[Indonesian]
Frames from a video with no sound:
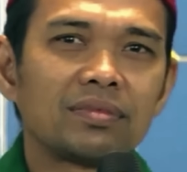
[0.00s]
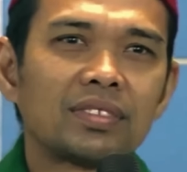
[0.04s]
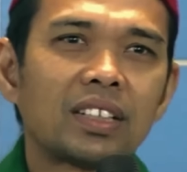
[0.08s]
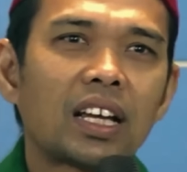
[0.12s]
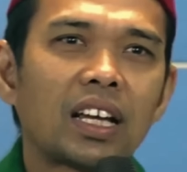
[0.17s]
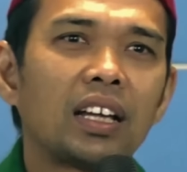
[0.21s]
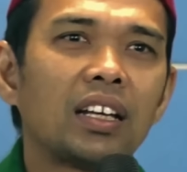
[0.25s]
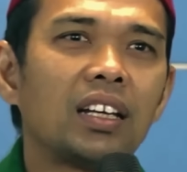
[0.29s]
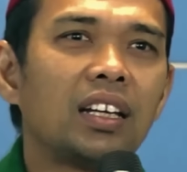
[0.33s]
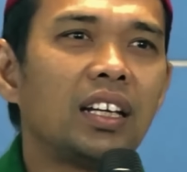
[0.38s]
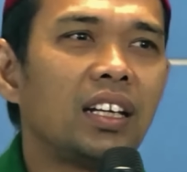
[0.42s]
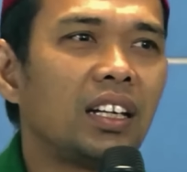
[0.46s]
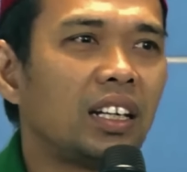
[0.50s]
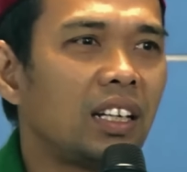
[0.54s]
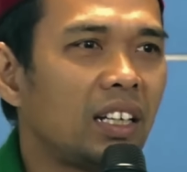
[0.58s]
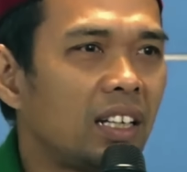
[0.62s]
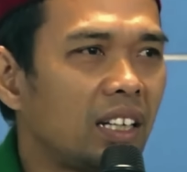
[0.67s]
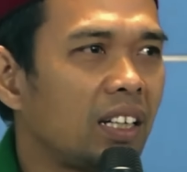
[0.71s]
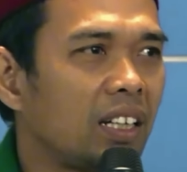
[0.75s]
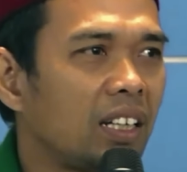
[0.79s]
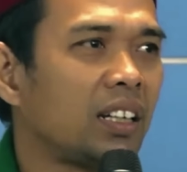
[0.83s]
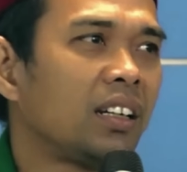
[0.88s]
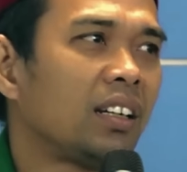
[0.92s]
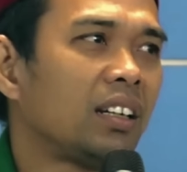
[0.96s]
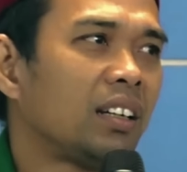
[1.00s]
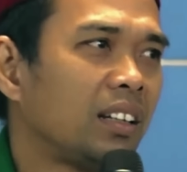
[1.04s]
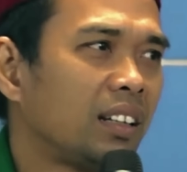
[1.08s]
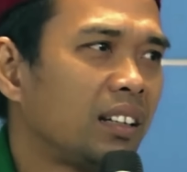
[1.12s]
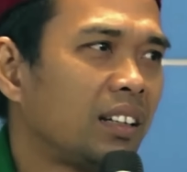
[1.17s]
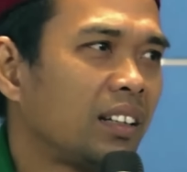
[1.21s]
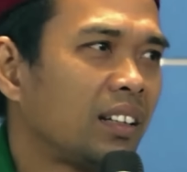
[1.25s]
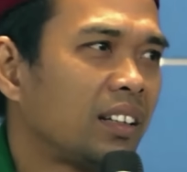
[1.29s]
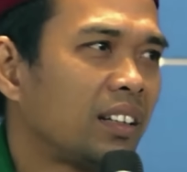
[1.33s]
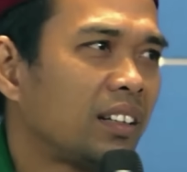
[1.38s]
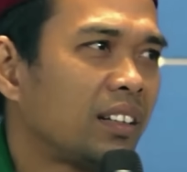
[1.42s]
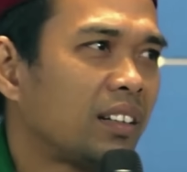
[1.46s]
Jadi
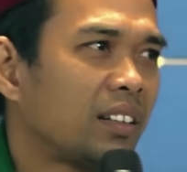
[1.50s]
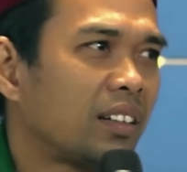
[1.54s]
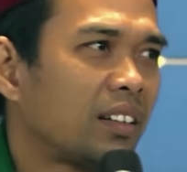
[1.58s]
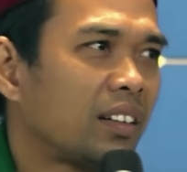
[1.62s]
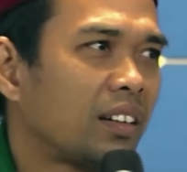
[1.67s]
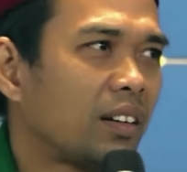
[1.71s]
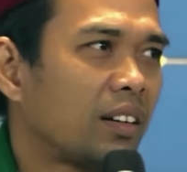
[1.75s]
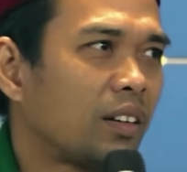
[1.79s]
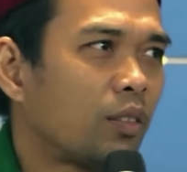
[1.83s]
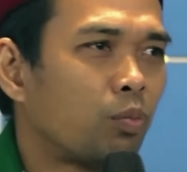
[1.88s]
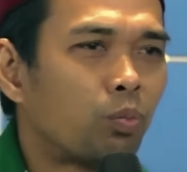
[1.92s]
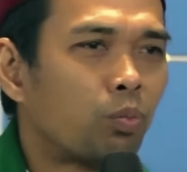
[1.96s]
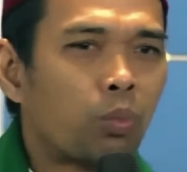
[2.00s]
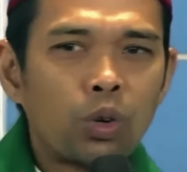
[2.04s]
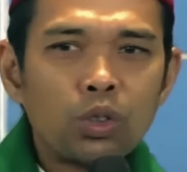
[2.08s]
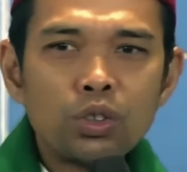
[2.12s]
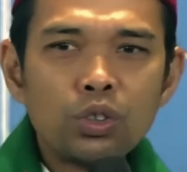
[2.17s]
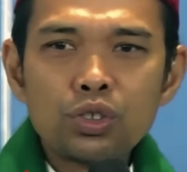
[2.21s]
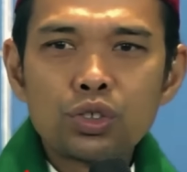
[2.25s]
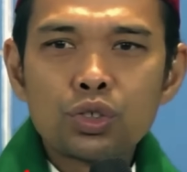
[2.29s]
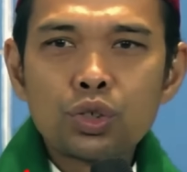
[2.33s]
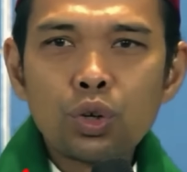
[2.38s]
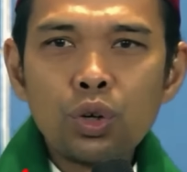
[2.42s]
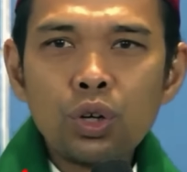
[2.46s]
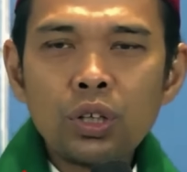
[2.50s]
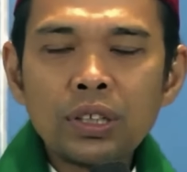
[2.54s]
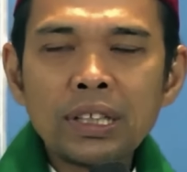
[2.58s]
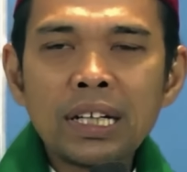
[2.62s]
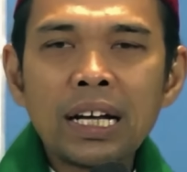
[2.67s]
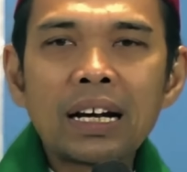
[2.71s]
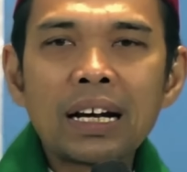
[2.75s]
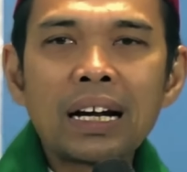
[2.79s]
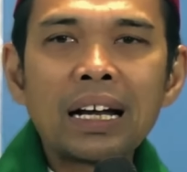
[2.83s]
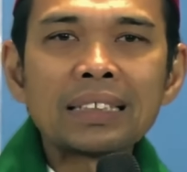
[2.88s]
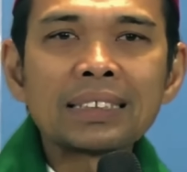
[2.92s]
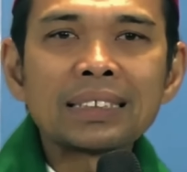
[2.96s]

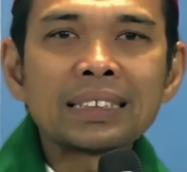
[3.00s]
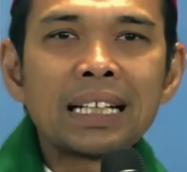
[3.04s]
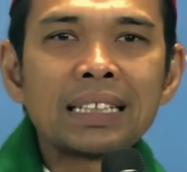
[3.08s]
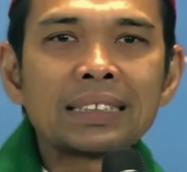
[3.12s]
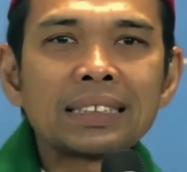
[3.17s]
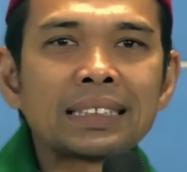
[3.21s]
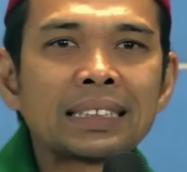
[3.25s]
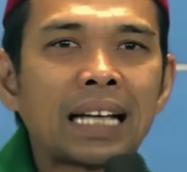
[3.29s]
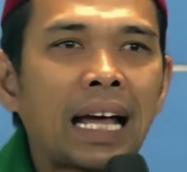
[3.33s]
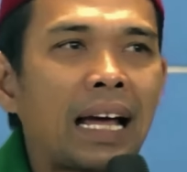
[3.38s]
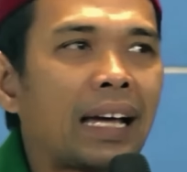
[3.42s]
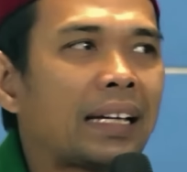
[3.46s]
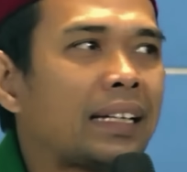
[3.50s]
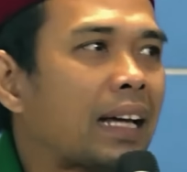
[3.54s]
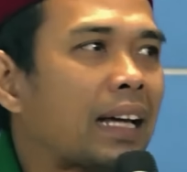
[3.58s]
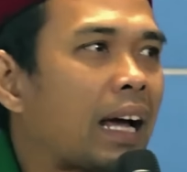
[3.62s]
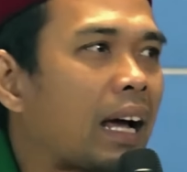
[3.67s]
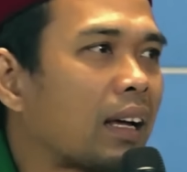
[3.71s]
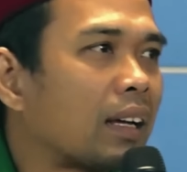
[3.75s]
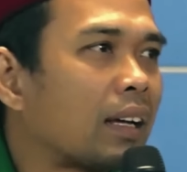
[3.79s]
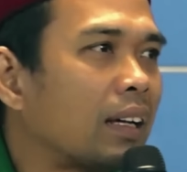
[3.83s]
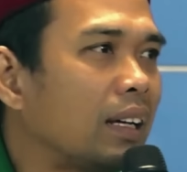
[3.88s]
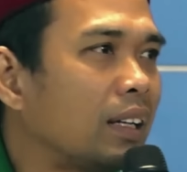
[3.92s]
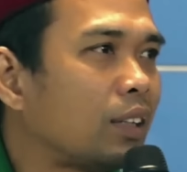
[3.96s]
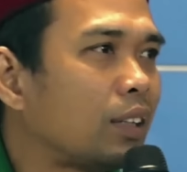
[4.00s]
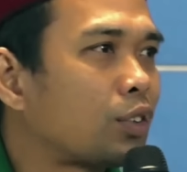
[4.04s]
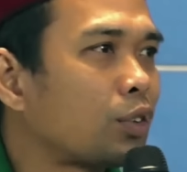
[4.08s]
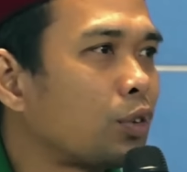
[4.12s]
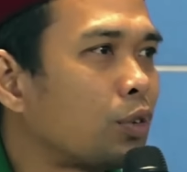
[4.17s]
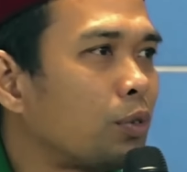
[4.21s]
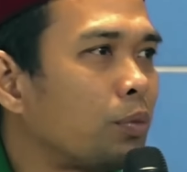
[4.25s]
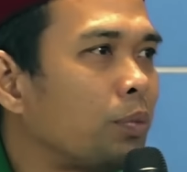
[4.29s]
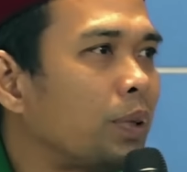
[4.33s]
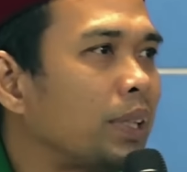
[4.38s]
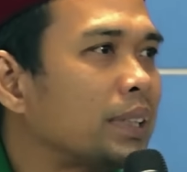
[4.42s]
munculnya rasa sayang itu